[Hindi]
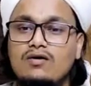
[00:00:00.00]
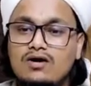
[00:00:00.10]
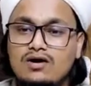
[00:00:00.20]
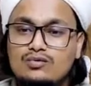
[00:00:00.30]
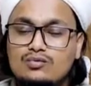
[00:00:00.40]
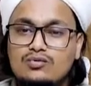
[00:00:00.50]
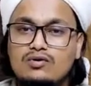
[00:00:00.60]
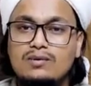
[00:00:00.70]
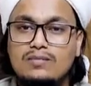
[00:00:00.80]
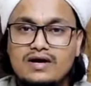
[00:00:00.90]
और
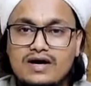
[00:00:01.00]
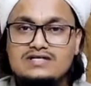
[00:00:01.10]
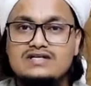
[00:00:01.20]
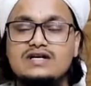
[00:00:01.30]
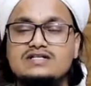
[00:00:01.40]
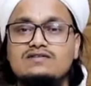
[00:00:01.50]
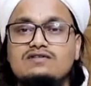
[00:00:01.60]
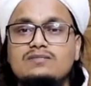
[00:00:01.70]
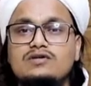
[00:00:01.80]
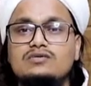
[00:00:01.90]
कुंडों के बग़ैर ईसाल
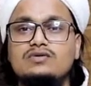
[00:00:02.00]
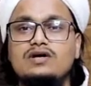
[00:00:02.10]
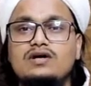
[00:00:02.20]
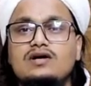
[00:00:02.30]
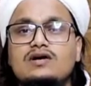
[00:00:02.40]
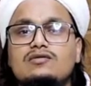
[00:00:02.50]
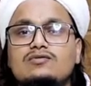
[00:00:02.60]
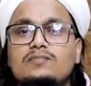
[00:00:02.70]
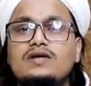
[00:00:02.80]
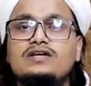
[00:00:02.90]
सवाब नहीं होगा
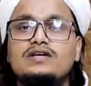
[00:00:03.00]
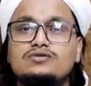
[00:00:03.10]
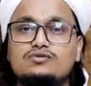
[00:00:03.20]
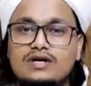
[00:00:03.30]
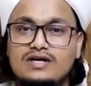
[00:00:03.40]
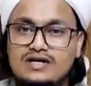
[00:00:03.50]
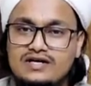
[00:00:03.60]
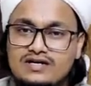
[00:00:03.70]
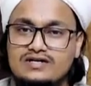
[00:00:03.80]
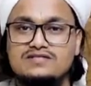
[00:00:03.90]
तो फिर ये जो है ना
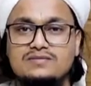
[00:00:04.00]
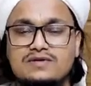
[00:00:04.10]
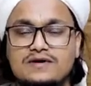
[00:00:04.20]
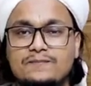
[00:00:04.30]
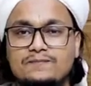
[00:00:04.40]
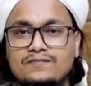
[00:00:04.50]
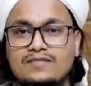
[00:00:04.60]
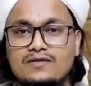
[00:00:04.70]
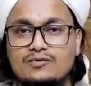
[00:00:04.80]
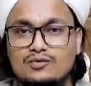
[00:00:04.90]
एक रस्म है
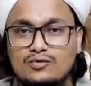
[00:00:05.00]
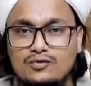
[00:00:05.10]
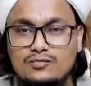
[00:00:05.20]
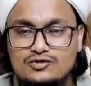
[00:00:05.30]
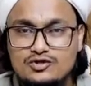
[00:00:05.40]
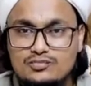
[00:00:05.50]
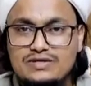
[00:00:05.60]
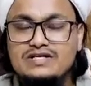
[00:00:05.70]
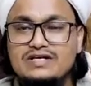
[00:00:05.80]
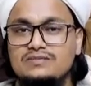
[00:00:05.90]
तो मुझे
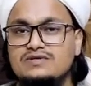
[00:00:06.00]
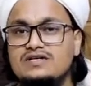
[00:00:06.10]
उम्मीद है ये